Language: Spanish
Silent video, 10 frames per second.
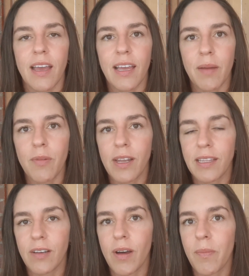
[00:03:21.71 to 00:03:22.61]
En cambio, el
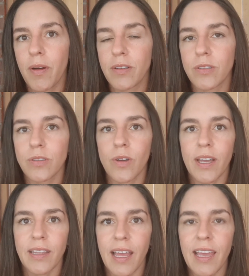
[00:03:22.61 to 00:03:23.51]
estilo de apego ansioso
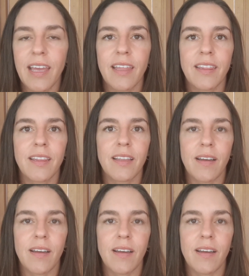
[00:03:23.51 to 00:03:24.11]
está ahí,